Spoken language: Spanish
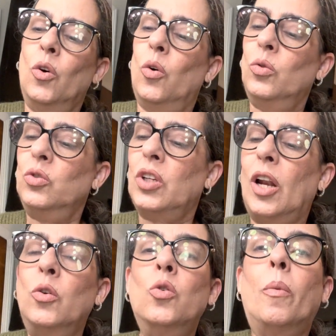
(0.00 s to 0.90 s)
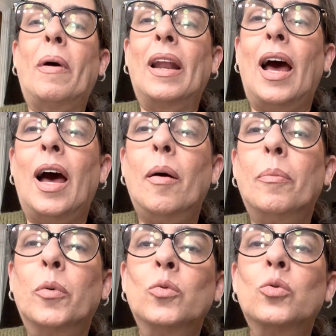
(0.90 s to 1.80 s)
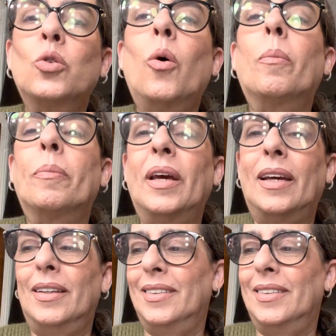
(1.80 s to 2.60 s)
Un saludo para A.P.